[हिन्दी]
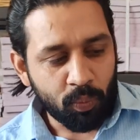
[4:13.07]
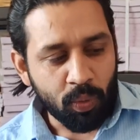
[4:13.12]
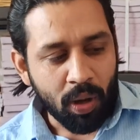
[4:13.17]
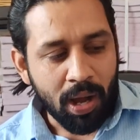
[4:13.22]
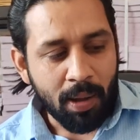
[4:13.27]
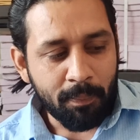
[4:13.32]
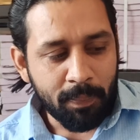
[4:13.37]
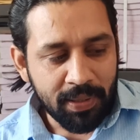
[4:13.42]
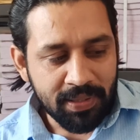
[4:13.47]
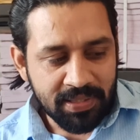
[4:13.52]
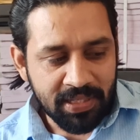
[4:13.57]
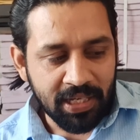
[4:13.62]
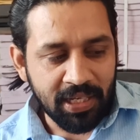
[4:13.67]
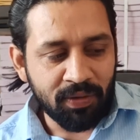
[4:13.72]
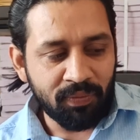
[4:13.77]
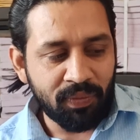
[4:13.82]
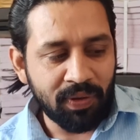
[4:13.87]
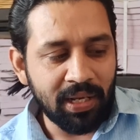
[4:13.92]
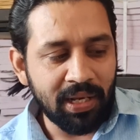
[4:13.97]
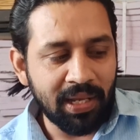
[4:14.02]
वहाँ पे सही
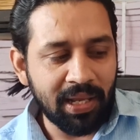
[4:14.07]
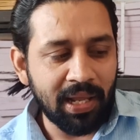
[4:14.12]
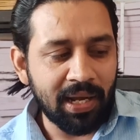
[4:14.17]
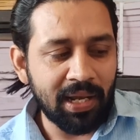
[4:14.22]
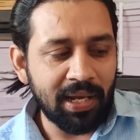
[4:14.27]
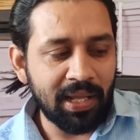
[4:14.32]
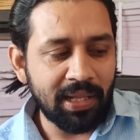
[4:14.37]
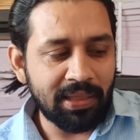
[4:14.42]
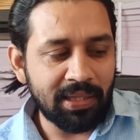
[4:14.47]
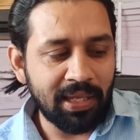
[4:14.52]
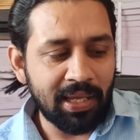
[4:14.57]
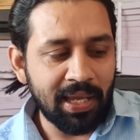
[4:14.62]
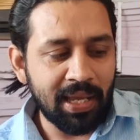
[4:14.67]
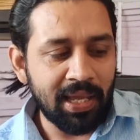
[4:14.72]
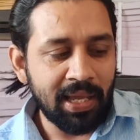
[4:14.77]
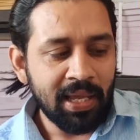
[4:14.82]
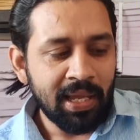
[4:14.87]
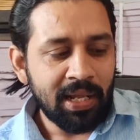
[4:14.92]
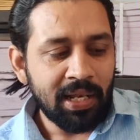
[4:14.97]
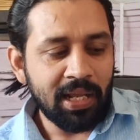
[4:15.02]
फील कर लेते
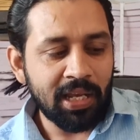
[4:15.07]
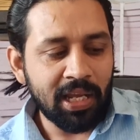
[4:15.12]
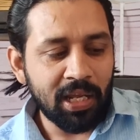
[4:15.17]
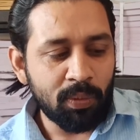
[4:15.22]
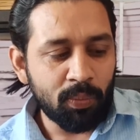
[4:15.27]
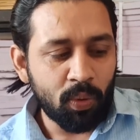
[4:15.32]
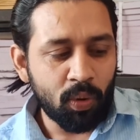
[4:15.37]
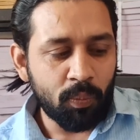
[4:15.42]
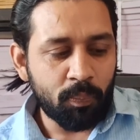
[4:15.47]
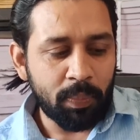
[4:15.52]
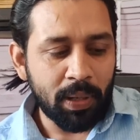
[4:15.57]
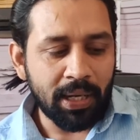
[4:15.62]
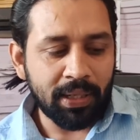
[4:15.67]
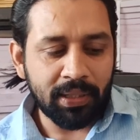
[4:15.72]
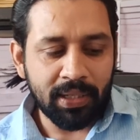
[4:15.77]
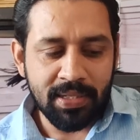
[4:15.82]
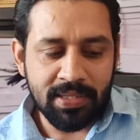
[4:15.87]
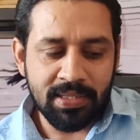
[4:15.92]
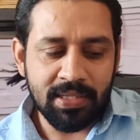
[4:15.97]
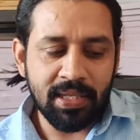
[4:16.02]
हैं लेकिन वो
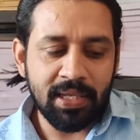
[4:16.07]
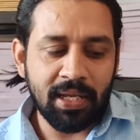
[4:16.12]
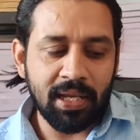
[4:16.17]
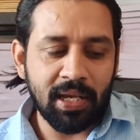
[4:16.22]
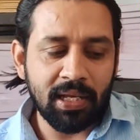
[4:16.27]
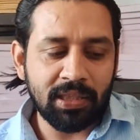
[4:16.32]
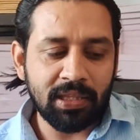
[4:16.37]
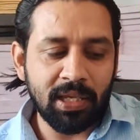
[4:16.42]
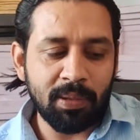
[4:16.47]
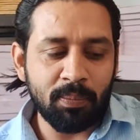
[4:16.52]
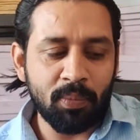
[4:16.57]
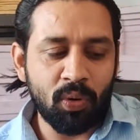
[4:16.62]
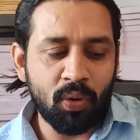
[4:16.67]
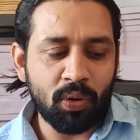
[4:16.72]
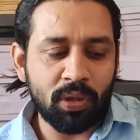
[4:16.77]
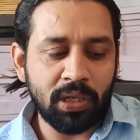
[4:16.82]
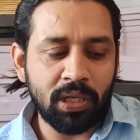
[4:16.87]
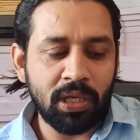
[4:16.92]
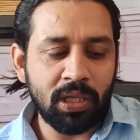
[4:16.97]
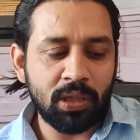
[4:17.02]
प्रैक्टिस नहीं करते
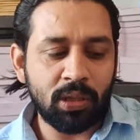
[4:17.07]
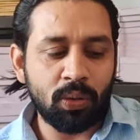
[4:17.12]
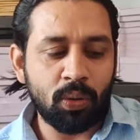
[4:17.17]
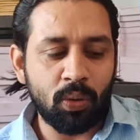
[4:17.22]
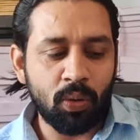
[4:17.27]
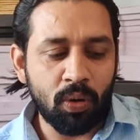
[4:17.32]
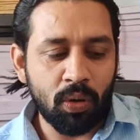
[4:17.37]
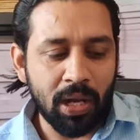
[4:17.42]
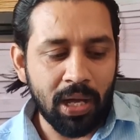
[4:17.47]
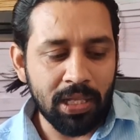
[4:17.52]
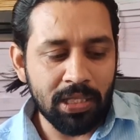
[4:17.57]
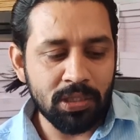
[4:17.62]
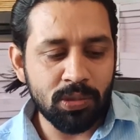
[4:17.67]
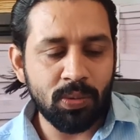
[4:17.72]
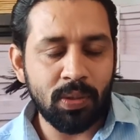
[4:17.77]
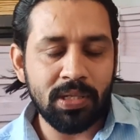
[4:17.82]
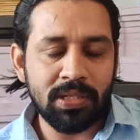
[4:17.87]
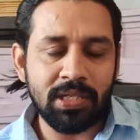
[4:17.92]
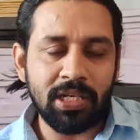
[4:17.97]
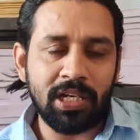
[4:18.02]
मॉक की तो
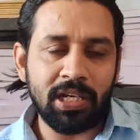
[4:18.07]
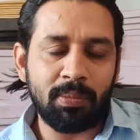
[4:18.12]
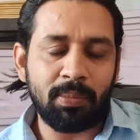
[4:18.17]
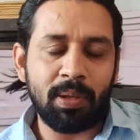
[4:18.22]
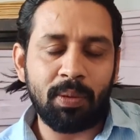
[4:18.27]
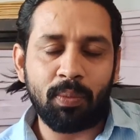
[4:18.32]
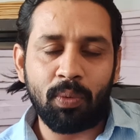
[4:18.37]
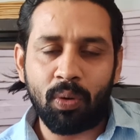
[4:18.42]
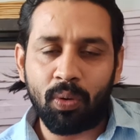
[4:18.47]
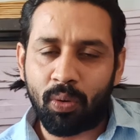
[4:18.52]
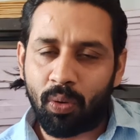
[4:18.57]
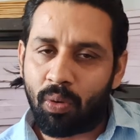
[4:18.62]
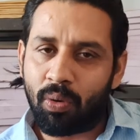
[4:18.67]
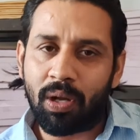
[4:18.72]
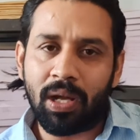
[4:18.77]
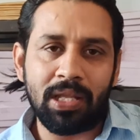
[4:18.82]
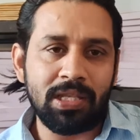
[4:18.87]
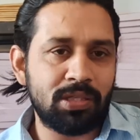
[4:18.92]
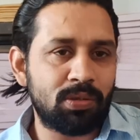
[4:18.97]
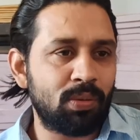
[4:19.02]
आंसर सीट में वो
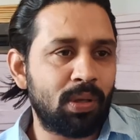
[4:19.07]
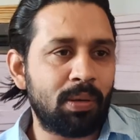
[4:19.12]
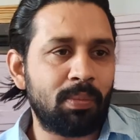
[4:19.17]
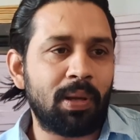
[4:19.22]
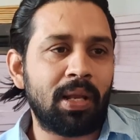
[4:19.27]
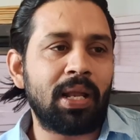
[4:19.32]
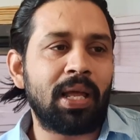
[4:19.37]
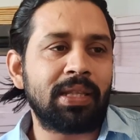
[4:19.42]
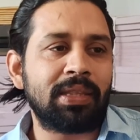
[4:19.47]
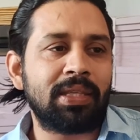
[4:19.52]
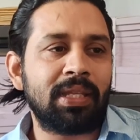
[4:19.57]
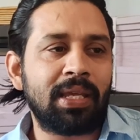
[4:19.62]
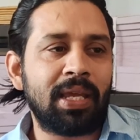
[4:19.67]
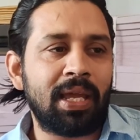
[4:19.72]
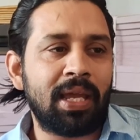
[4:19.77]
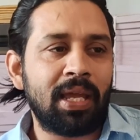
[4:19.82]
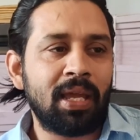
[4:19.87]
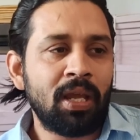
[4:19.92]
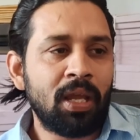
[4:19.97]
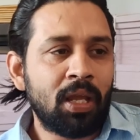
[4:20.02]
रॉन्ग आंसर भराते
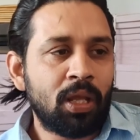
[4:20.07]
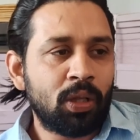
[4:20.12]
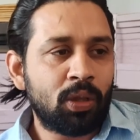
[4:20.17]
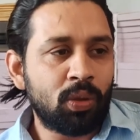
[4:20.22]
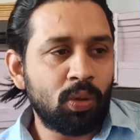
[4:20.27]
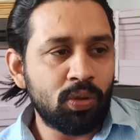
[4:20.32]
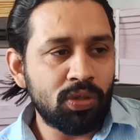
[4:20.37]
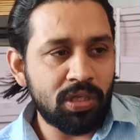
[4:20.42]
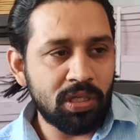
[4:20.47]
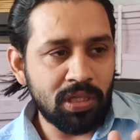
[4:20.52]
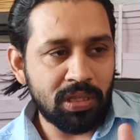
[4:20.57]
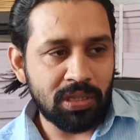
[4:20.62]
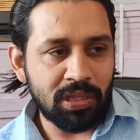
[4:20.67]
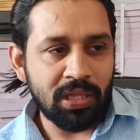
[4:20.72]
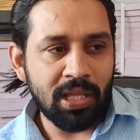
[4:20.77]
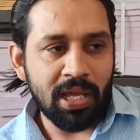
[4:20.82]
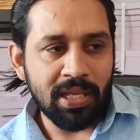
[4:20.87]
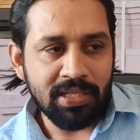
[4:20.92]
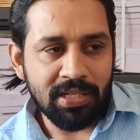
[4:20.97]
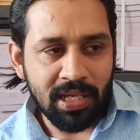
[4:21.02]
हैं तो
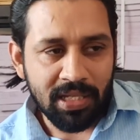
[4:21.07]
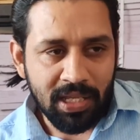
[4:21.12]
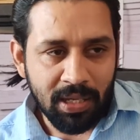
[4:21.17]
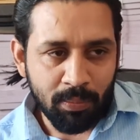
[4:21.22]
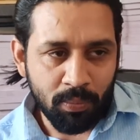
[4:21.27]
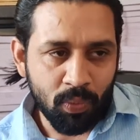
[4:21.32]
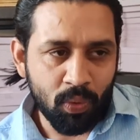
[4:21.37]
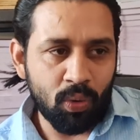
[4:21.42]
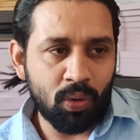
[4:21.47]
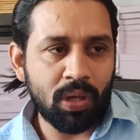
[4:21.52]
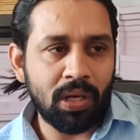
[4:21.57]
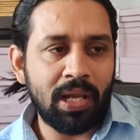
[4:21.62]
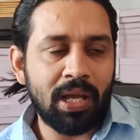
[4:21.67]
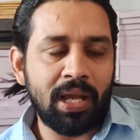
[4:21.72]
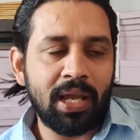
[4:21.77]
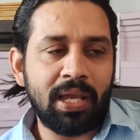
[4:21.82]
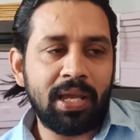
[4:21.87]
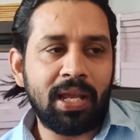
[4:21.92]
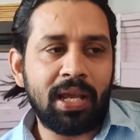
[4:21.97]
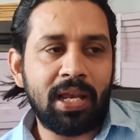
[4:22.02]
जितना ज़्यादा मोक
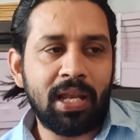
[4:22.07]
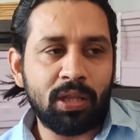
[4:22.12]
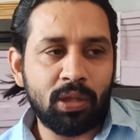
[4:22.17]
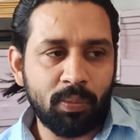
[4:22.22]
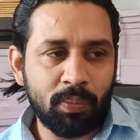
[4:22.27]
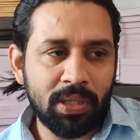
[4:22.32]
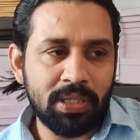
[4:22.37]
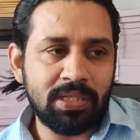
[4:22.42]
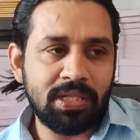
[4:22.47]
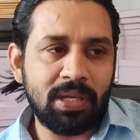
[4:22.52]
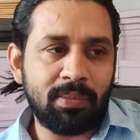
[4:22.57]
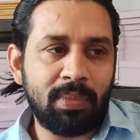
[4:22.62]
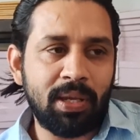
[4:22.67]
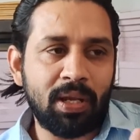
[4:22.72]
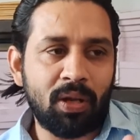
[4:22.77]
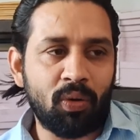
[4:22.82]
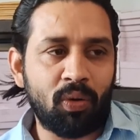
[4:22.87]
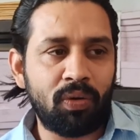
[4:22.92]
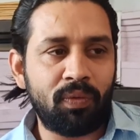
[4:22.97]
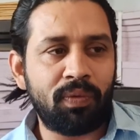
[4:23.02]
लगाएगा ना तो बच्चे
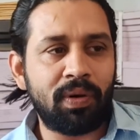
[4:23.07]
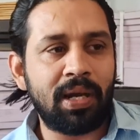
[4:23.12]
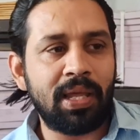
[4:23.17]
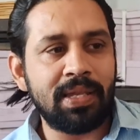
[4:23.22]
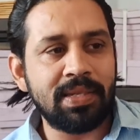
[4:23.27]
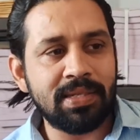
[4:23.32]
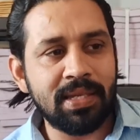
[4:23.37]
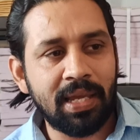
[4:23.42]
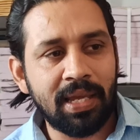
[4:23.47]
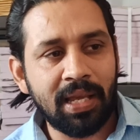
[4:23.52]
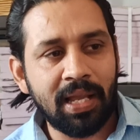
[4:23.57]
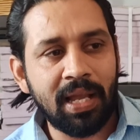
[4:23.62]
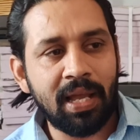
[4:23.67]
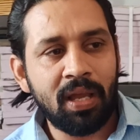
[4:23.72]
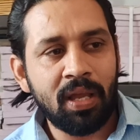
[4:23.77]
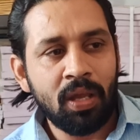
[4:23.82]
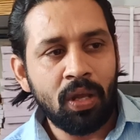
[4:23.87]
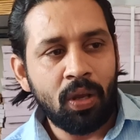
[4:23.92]
में कॉन्फिडेंस आएगा